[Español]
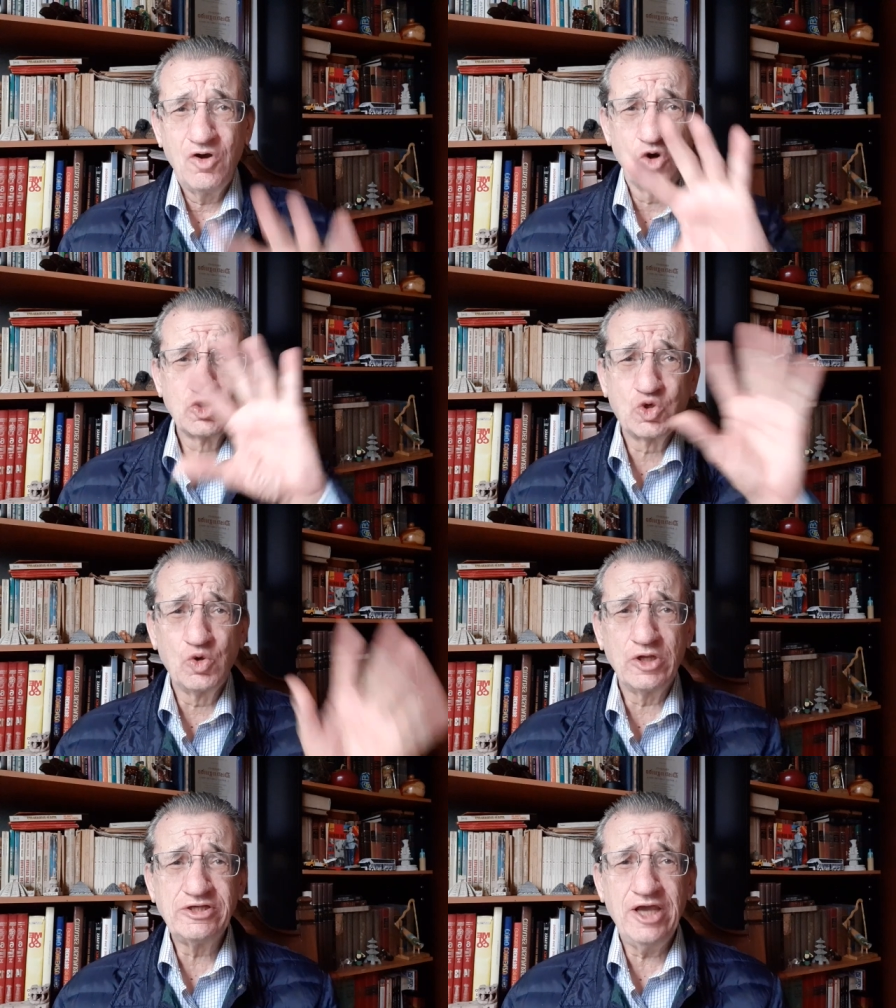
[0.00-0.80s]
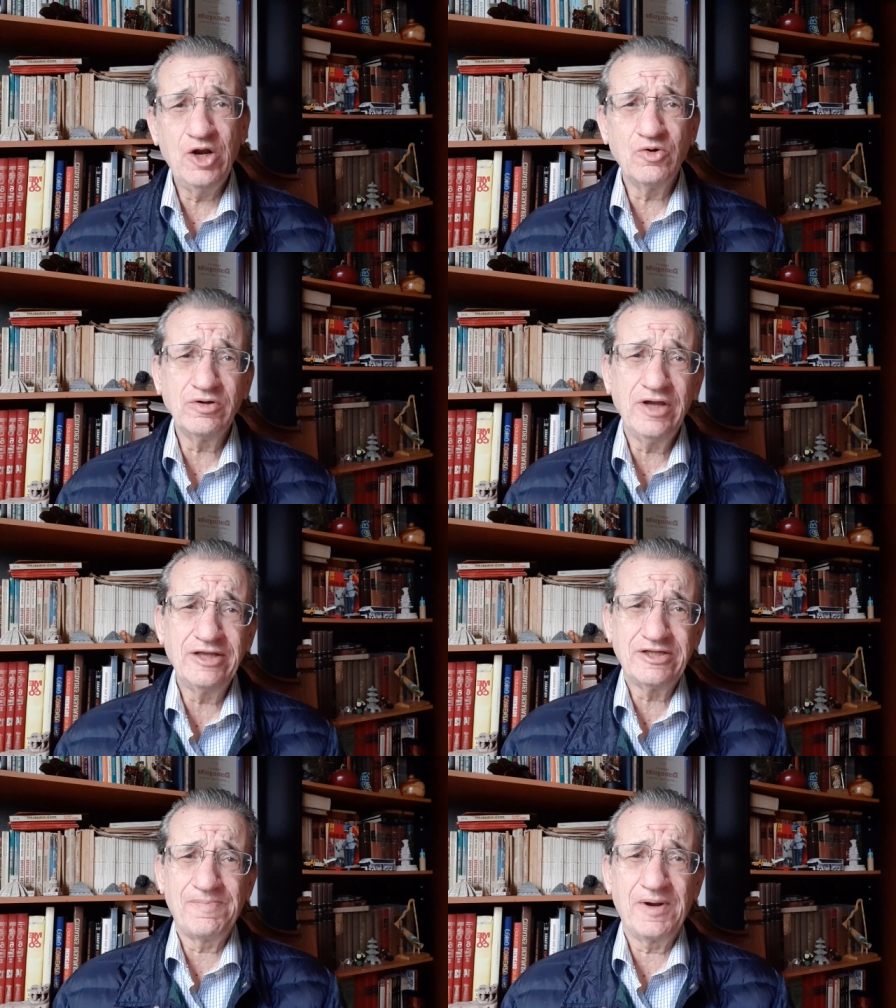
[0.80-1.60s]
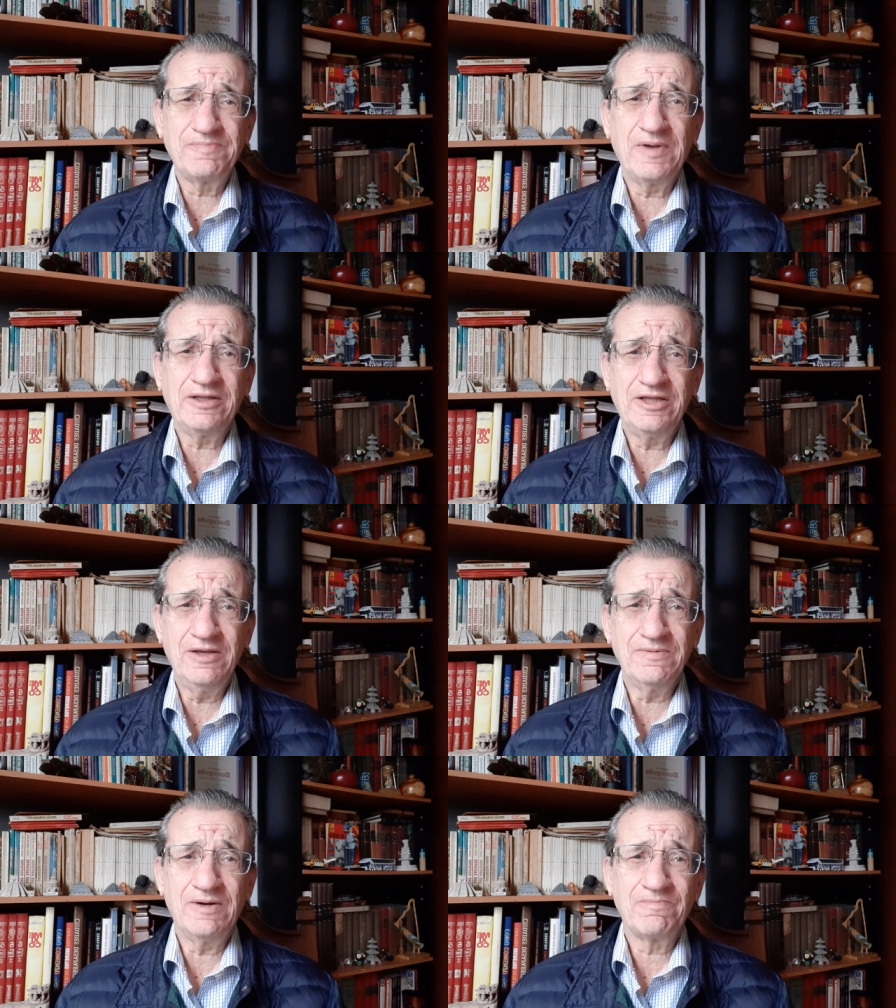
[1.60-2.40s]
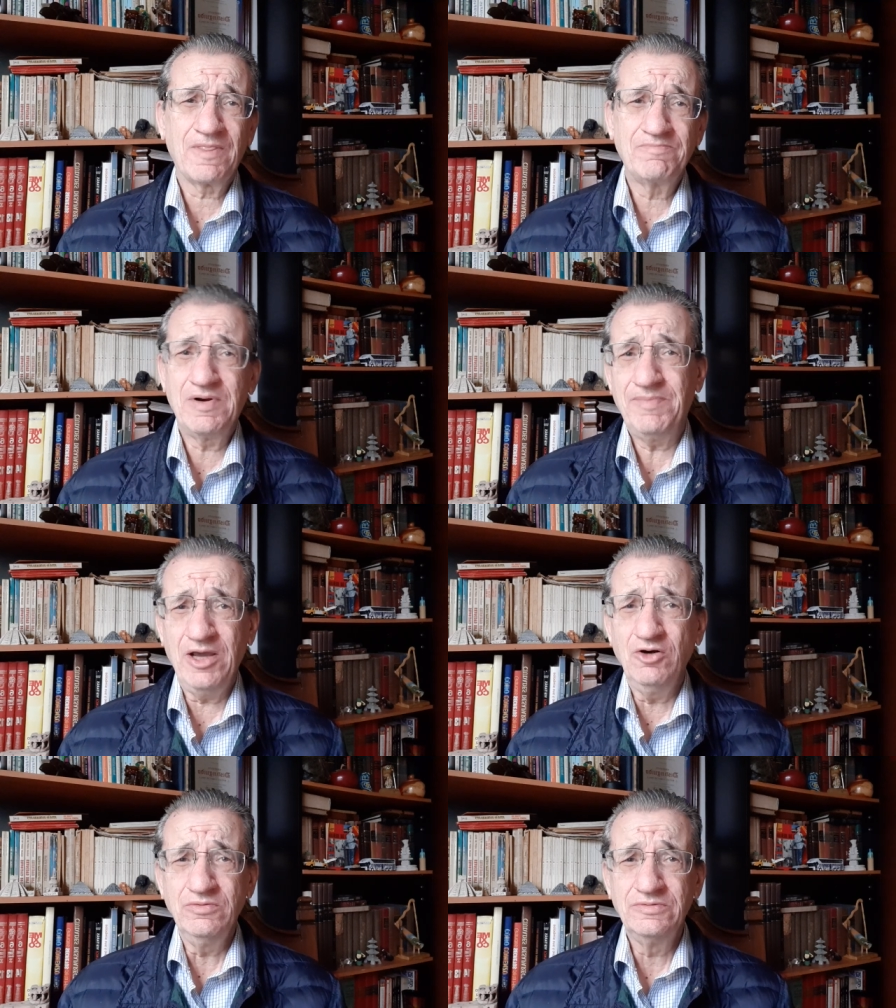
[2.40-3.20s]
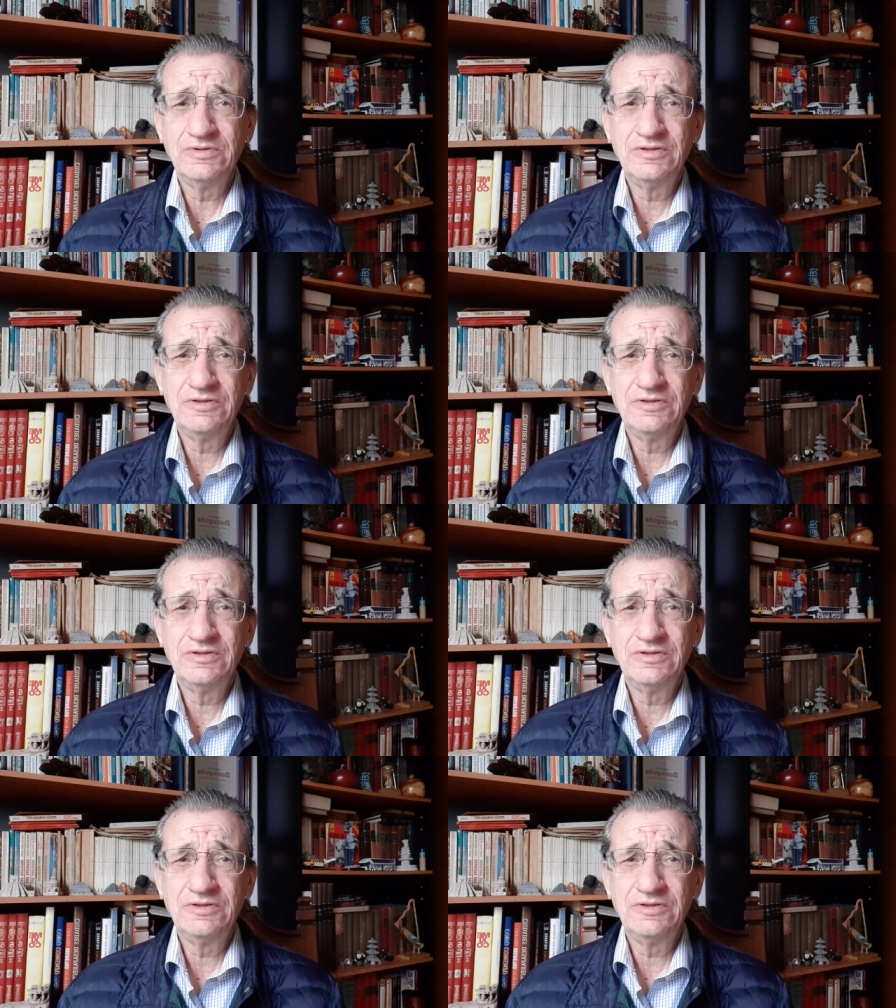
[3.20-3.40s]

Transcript: oscurecieron esta perspectiva. Primero,